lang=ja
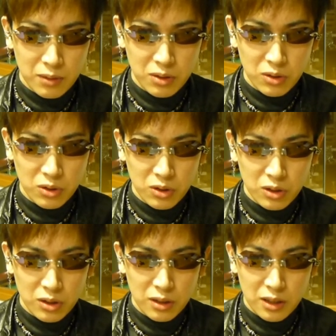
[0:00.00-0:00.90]
まあ、フロント
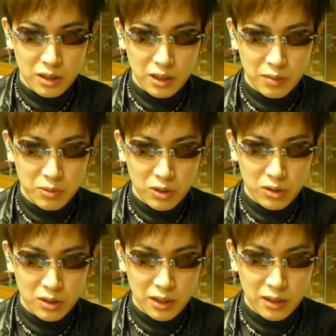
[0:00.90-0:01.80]
と、え
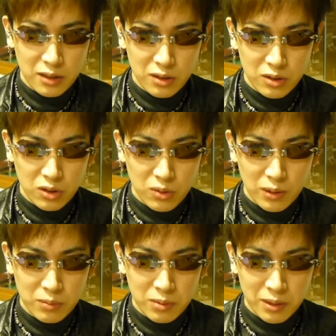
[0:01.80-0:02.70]
テンプルをつなぐ長
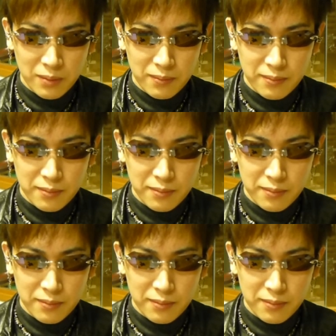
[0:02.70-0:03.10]
板部分